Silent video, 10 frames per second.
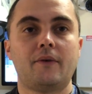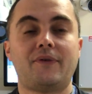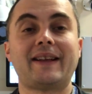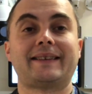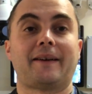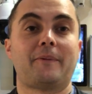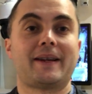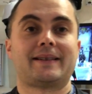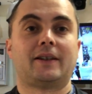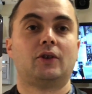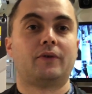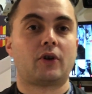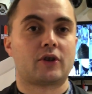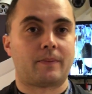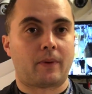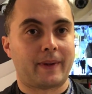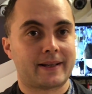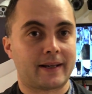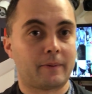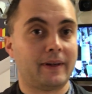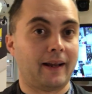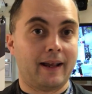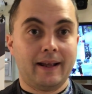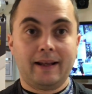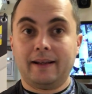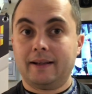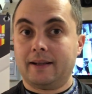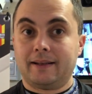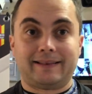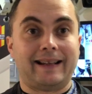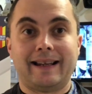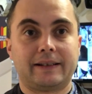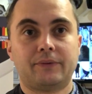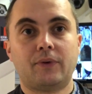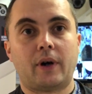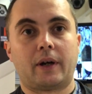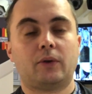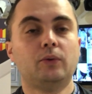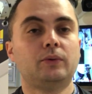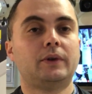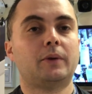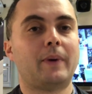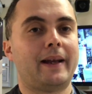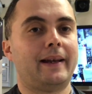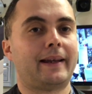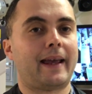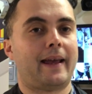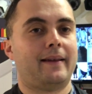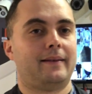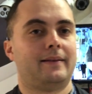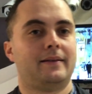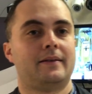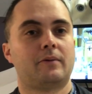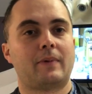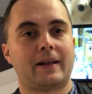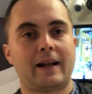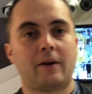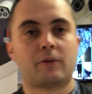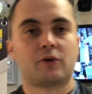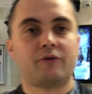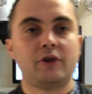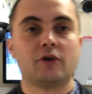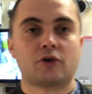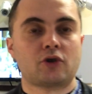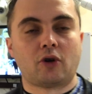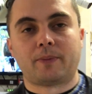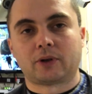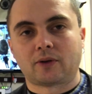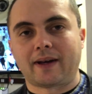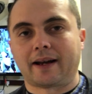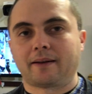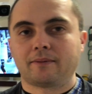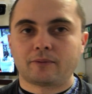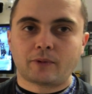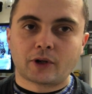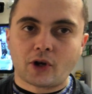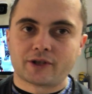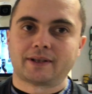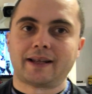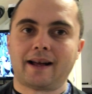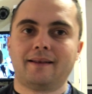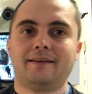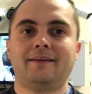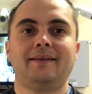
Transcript: Fatta questa doverosa promessa, quindi tagliati fuori tutti quelli che guarderanno questo video solo per trovare qualcosa da